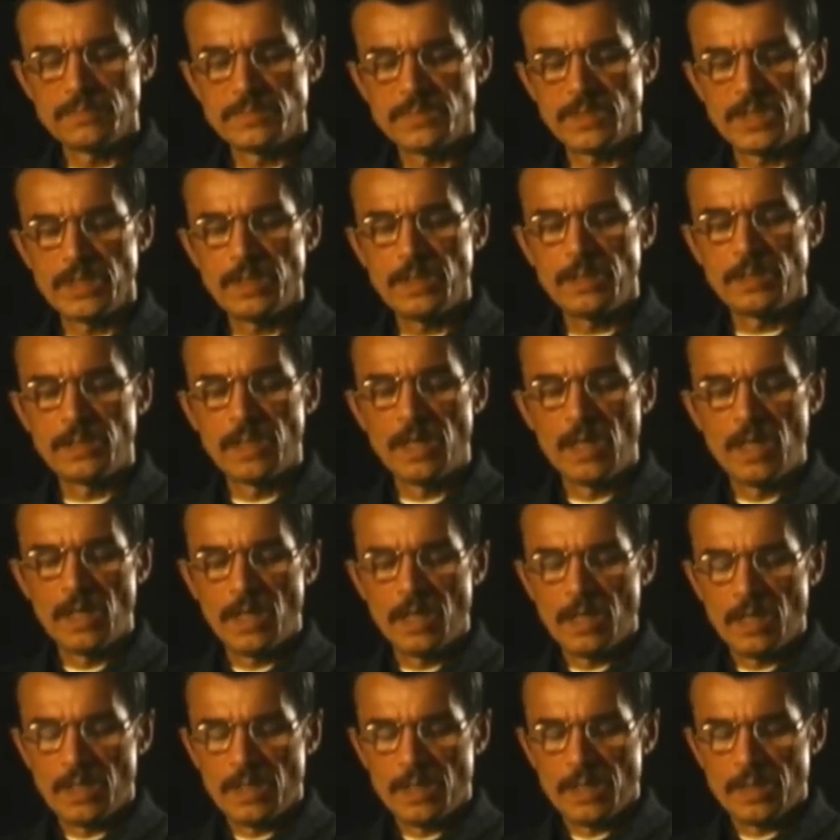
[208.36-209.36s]
Мне говорит,
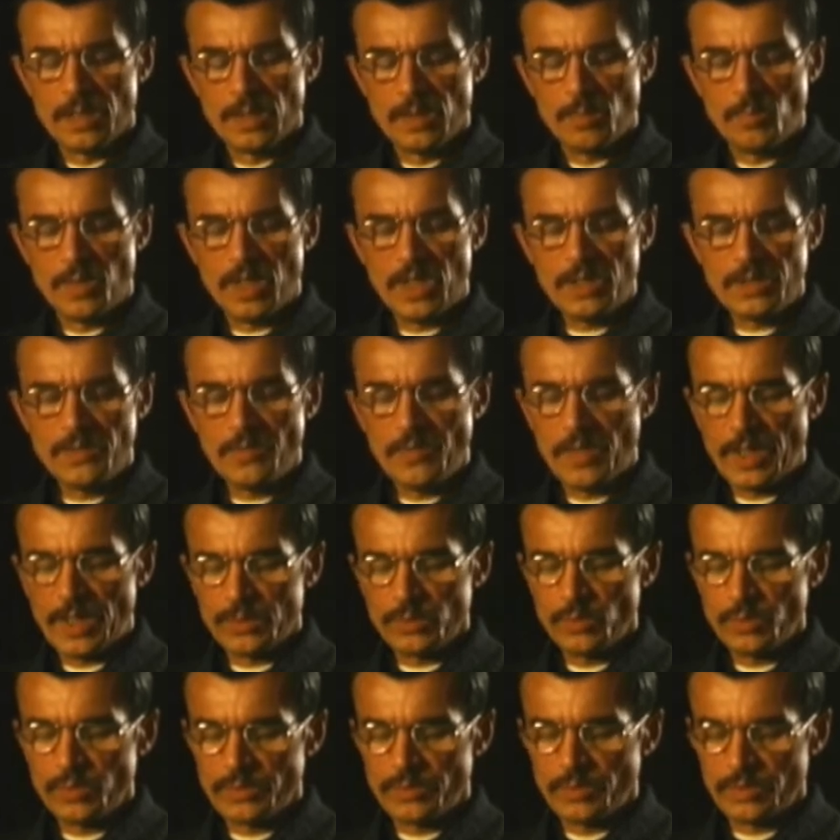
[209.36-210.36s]
братва,
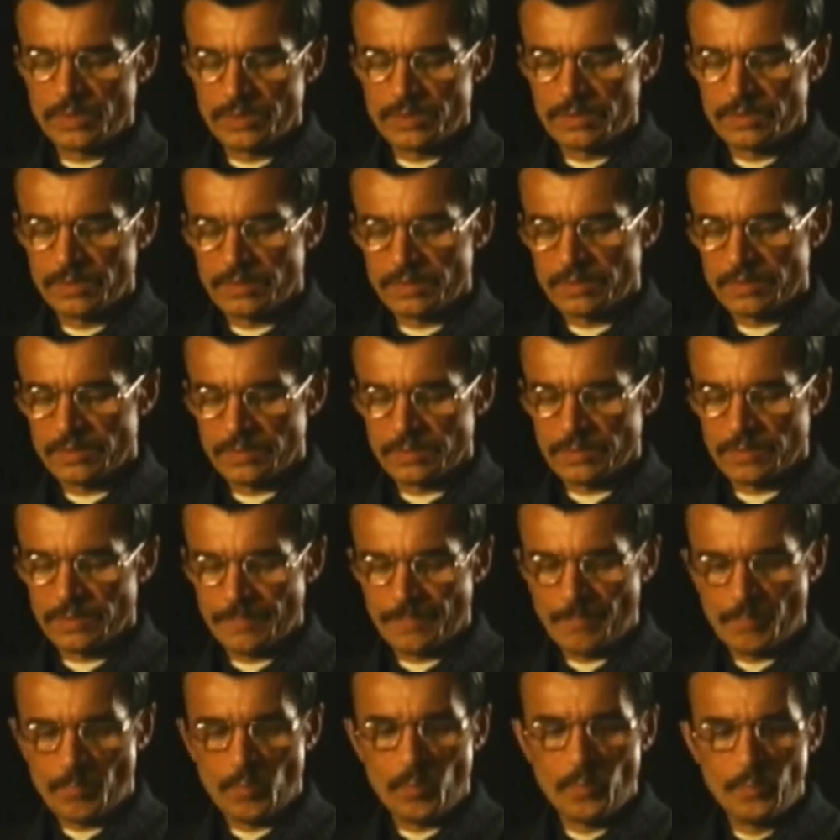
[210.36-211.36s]
а тут вот
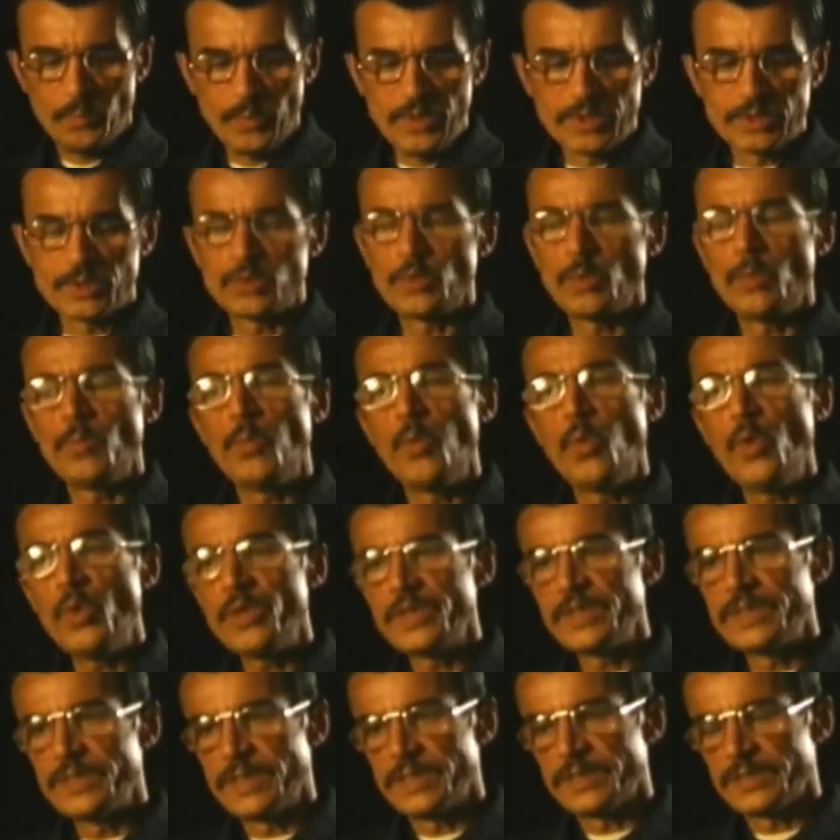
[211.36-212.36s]
пишет, что
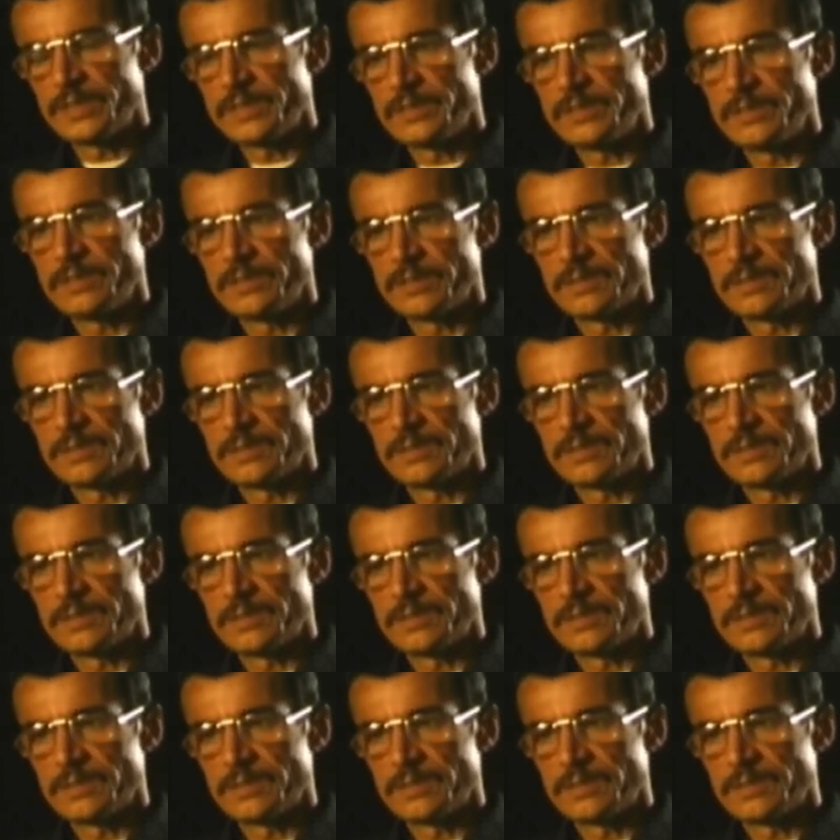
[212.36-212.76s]
Бог есть.